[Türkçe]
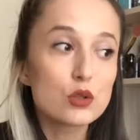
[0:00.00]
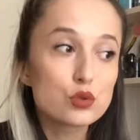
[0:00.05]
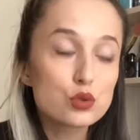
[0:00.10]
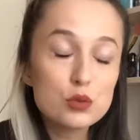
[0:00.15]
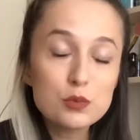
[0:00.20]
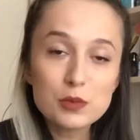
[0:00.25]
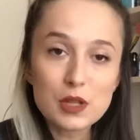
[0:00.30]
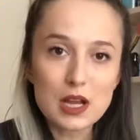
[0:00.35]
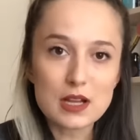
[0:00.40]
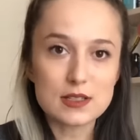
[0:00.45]

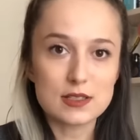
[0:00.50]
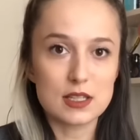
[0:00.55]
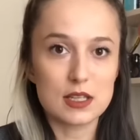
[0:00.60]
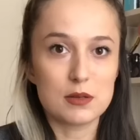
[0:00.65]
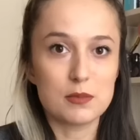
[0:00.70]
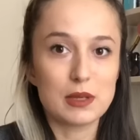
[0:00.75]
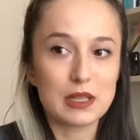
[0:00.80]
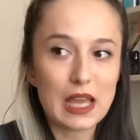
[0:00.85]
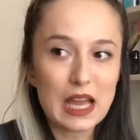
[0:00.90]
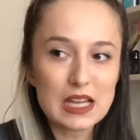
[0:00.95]
tüm
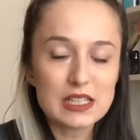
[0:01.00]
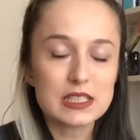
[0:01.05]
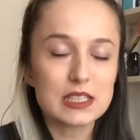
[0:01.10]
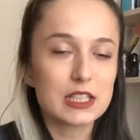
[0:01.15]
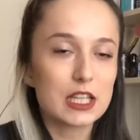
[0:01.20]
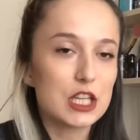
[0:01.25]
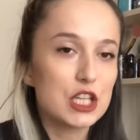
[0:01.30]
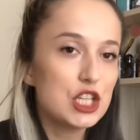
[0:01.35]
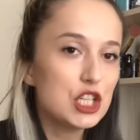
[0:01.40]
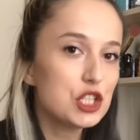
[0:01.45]
derslerime
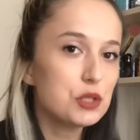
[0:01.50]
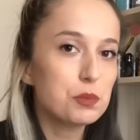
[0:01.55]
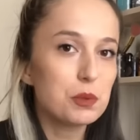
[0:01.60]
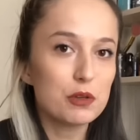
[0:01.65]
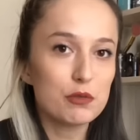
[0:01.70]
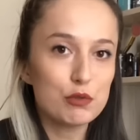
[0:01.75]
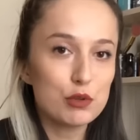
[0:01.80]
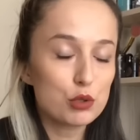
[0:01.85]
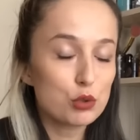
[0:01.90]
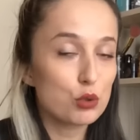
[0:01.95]
gerçekten
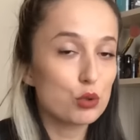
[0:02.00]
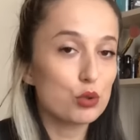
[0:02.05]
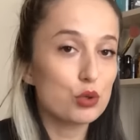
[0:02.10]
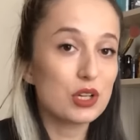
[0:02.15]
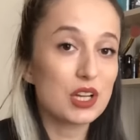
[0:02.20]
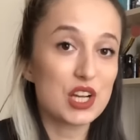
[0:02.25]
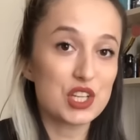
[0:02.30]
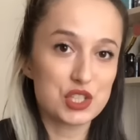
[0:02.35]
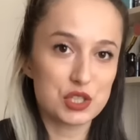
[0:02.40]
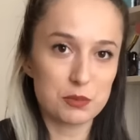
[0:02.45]
hiçbir
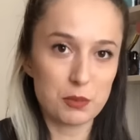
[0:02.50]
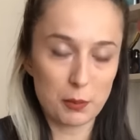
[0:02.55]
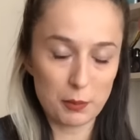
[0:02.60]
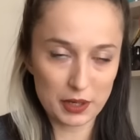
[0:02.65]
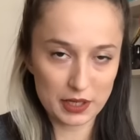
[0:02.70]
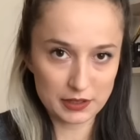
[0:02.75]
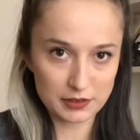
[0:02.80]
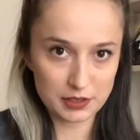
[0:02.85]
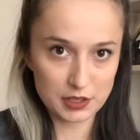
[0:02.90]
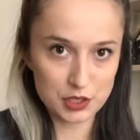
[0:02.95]
virgülünü
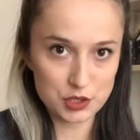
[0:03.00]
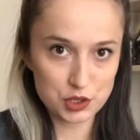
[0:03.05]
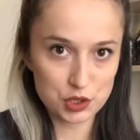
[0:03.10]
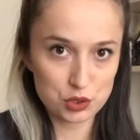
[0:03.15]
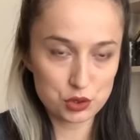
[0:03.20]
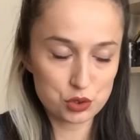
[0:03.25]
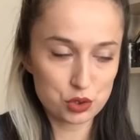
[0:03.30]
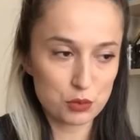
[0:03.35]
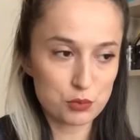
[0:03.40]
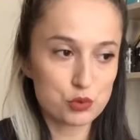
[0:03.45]
kaçırmamak adına
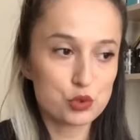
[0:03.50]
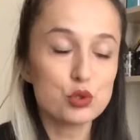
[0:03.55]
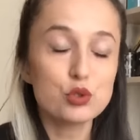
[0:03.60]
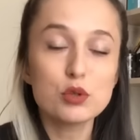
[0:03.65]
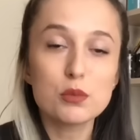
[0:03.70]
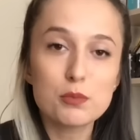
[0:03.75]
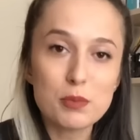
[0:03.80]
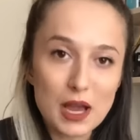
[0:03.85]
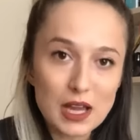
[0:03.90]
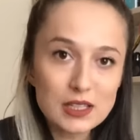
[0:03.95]
çalışıyorum.
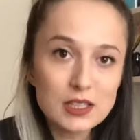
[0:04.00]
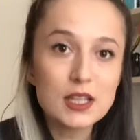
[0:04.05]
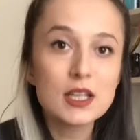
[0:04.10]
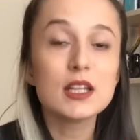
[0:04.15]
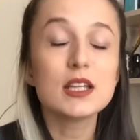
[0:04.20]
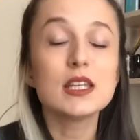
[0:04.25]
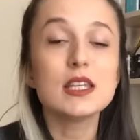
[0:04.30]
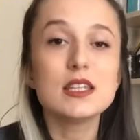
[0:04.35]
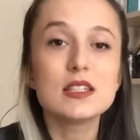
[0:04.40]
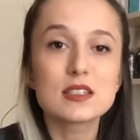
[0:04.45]
Çünkü ben
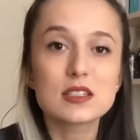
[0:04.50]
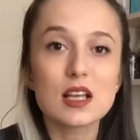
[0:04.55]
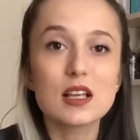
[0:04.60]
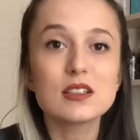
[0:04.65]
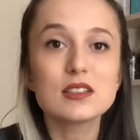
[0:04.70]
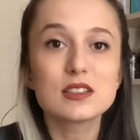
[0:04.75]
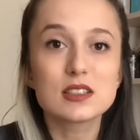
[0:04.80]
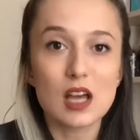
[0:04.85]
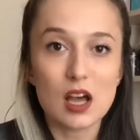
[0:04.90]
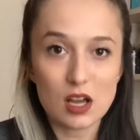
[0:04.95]

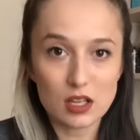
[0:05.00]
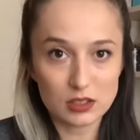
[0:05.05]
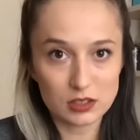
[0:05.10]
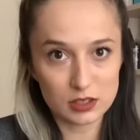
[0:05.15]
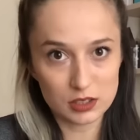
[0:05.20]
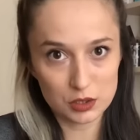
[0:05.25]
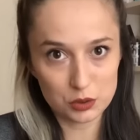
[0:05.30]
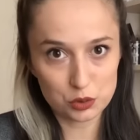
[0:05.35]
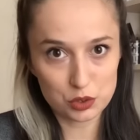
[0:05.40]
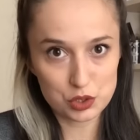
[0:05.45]
insan
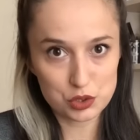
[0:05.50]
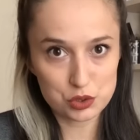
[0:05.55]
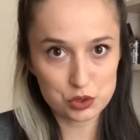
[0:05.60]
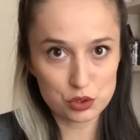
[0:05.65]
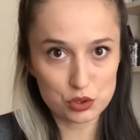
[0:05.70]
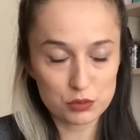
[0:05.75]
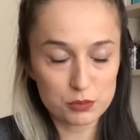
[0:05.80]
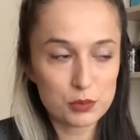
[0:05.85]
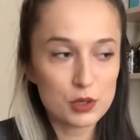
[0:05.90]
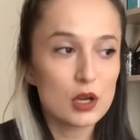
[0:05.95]
sağlığıyla
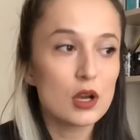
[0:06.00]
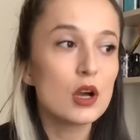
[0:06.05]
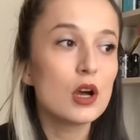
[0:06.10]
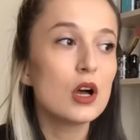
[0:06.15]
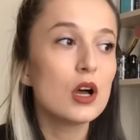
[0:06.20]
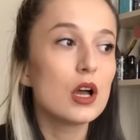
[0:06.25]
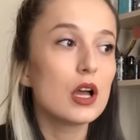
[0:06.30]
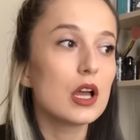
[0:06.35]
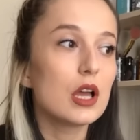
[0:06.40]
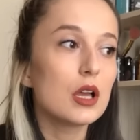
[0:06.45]
uğraşıyorum.
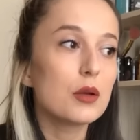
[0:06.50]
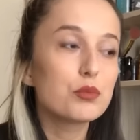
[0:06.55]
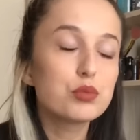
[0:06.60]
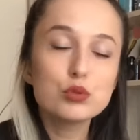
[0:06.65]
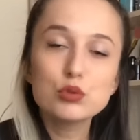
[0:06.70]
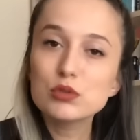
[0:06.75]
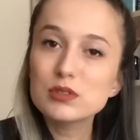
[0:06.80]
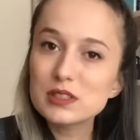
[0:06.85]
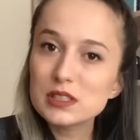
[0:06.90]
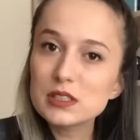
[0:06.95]
E,
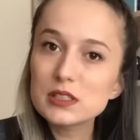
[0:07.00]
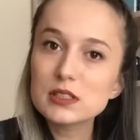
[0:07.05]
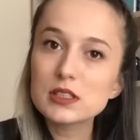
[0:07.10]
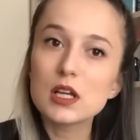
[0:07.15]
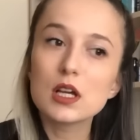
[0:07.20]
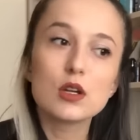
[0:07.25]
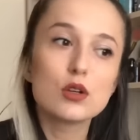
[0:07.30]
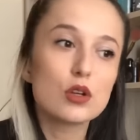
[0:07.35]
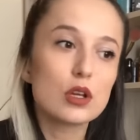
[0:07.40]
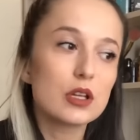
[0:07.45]
bunu siz
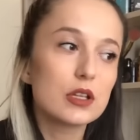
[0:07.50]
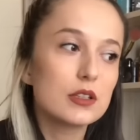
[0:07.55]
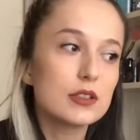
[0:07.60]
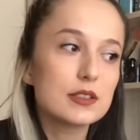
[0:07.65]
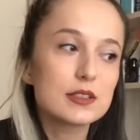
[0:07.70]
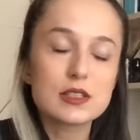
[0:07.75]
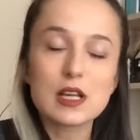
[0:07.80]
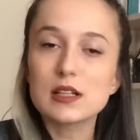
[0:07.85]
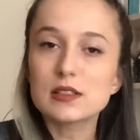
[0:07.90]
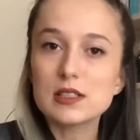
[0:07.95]
e,
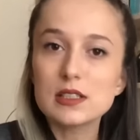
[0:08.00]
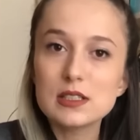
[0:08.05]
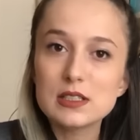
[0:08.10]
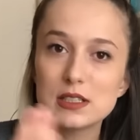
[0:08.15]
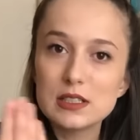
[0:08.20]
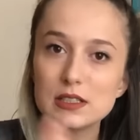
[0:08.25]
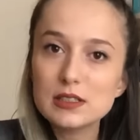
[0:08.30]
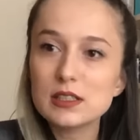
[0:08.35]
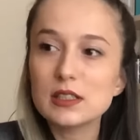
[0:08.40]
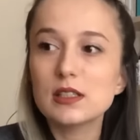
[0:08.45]

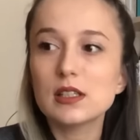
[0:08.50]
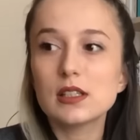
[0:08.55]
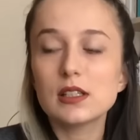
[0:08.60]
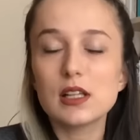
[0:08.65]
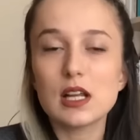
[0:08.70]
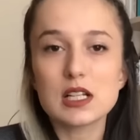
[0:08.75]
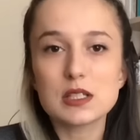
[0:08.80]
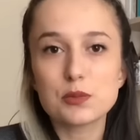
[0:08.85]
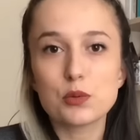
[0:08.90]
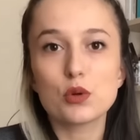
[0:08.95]
isterseniz lisedeki
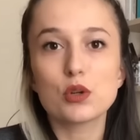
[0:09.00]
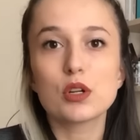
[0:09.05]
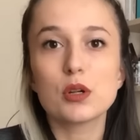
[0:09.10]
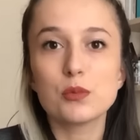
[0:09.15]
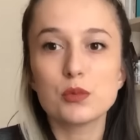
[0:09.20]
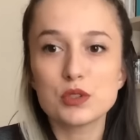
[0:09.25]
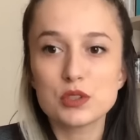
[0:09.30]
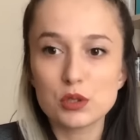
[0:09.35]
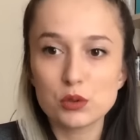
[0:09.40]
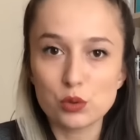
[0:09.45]
ders
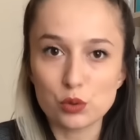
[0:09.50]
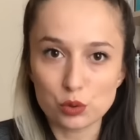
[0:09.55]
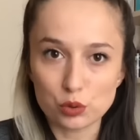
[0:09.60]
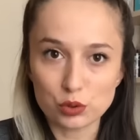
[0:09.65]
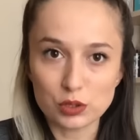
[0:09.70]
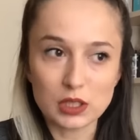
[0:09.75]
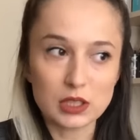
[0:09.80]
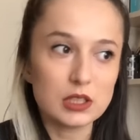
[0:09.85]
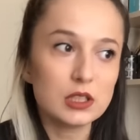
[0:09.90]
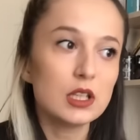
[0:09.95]
programınıza da
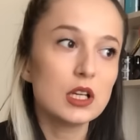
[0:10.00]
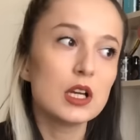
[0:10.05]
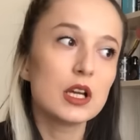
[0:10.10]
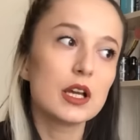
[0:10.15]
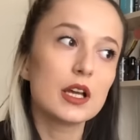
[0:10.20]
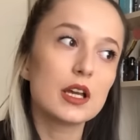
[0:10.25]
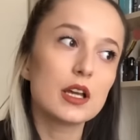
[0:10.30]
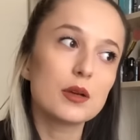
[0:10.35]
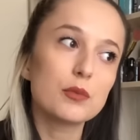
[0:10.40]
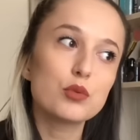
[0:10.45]
uygulayın.
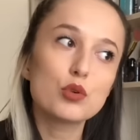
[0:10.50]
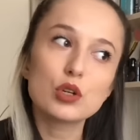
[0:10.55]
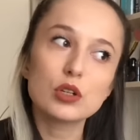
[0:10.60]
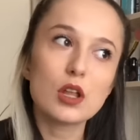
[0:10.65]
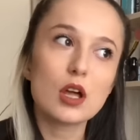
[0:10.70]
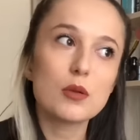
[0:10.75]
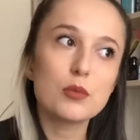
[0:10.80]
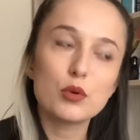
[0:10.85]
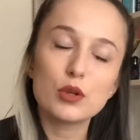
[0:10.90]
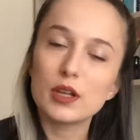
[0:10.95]
E, bu
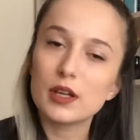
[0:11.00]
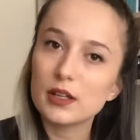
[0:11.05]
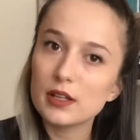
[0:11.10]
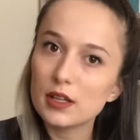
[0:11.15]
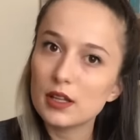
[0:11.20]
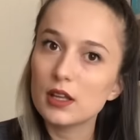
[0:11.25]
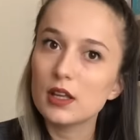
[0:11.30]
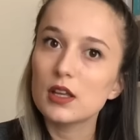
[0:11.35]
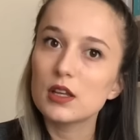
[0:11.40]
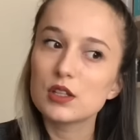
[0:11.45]
kadar böyle
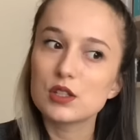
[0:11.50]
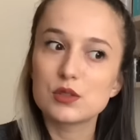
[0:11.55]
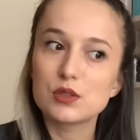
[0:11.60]
hani